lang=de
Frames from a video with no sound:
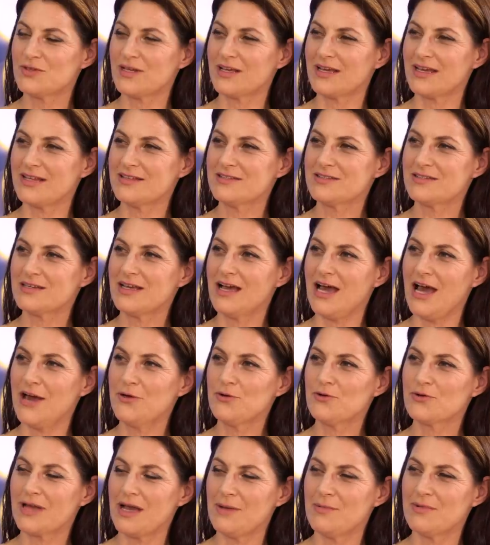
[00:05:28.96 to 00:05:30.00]
du den ganzen
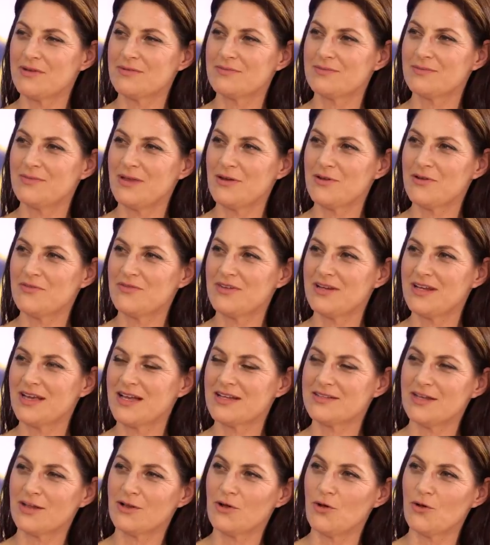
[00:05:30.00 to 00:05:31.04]
Kanon, kann man mehr oder
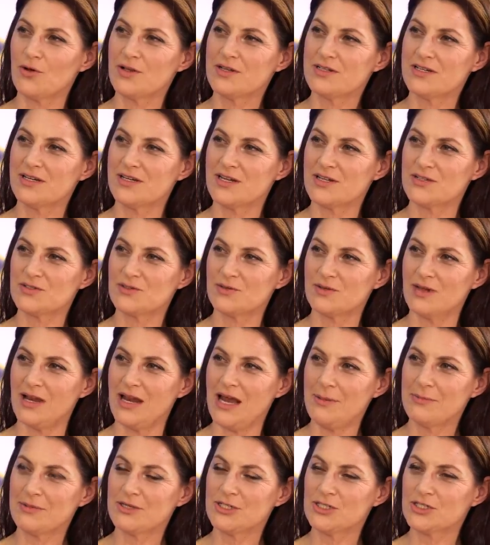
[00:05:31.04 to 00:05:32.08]
weniger sagen, auch international
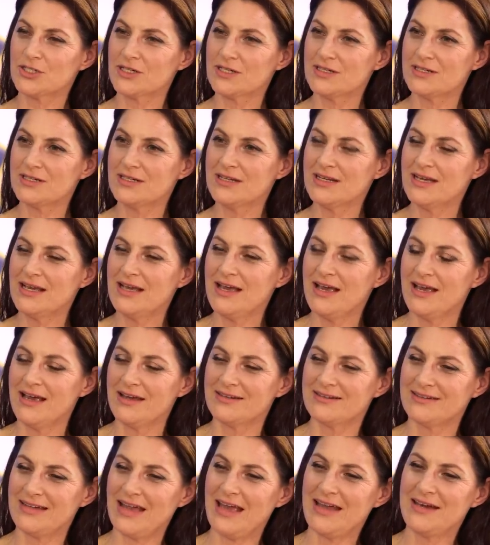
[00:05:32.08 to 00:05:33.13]
abgeschritten.
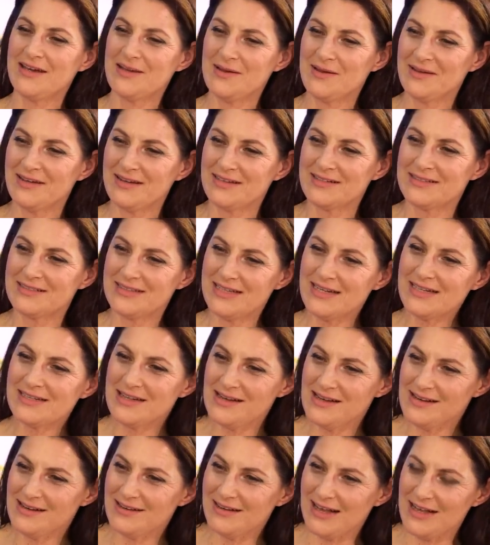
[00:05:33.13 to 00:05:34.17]
Deine
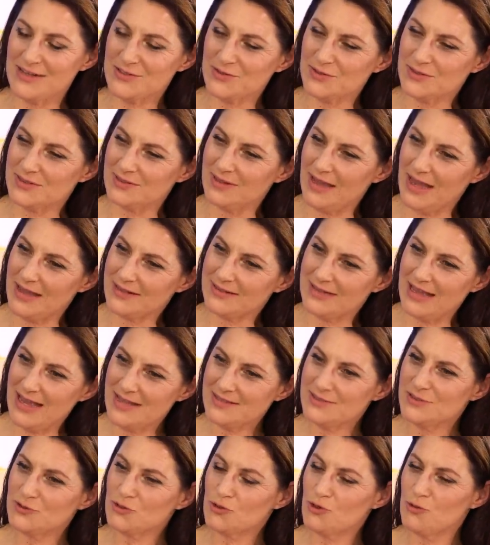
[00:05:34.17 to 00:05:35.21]
Titel, also der
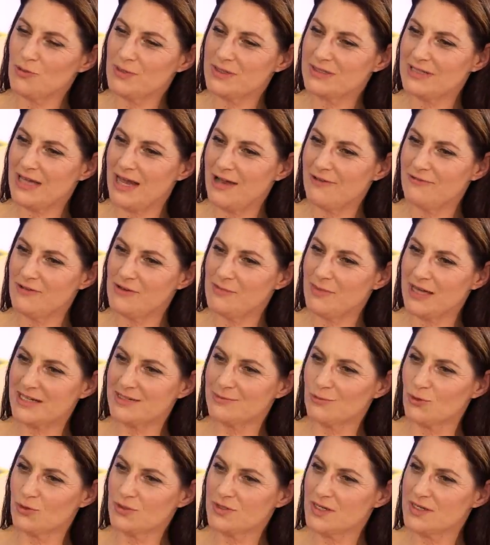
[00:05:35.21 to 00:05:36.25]
erste Dokumentarfilm
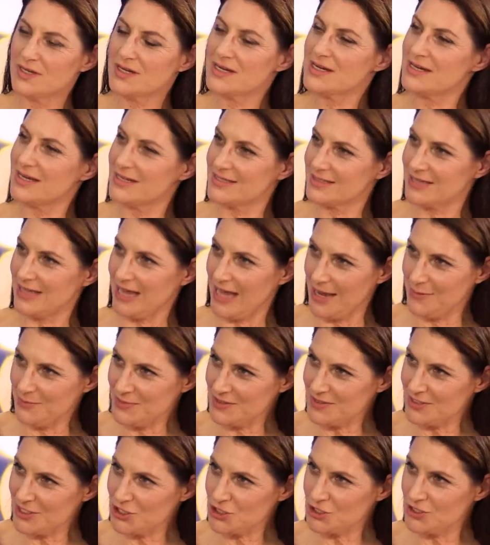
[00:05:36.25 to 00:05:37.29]
hat im Untertitel Das
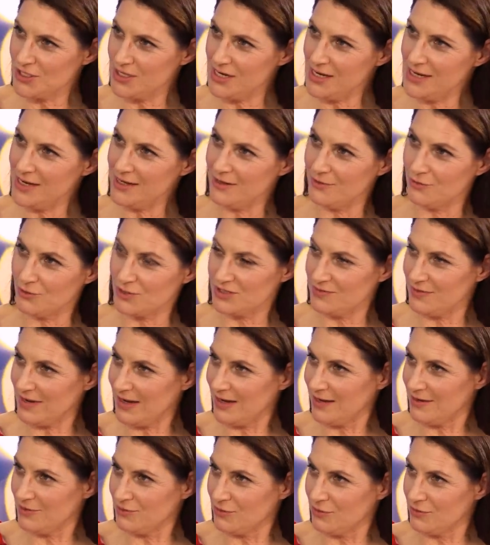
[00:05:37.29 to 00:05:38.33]
Geheimnis der Stille und
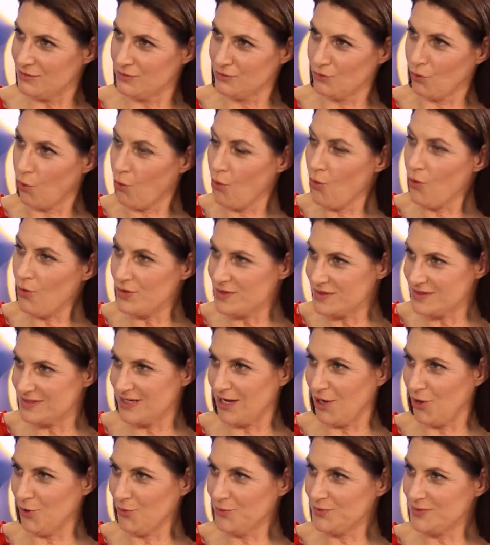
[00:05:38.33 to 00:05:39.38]
zwar No ist
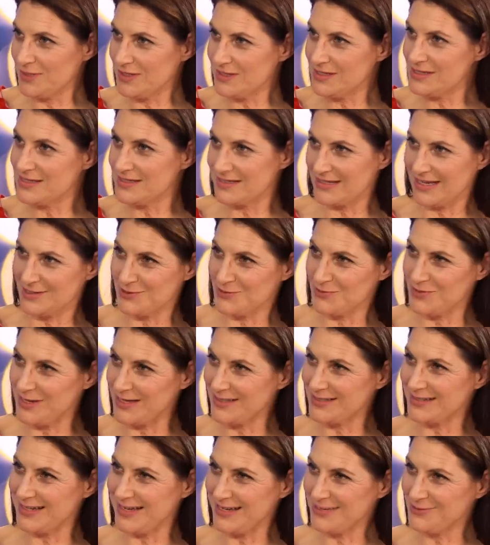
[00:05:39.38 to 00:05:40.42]
der Haupttitel, das kannst du
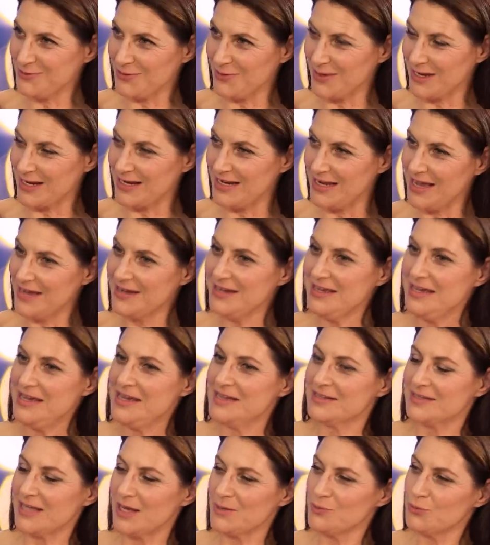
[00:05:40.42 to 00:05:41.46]
vielleicht gleich noch erklären.
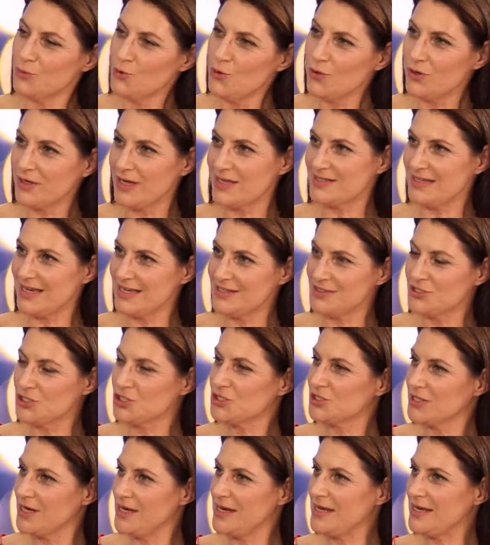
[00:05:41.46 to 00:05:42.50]
Dein Buch jetzt heißt Die
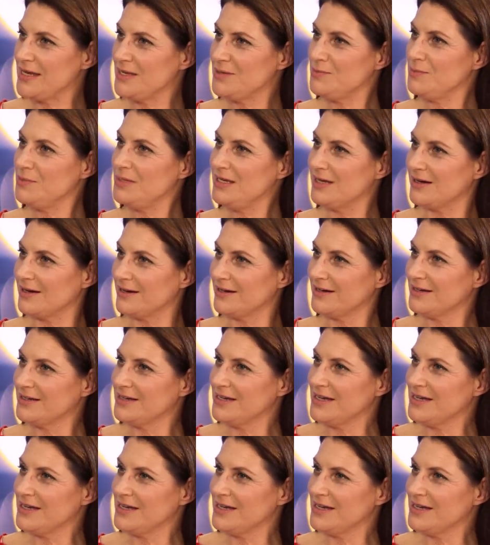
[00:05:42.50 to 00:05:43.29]
Stille in mir.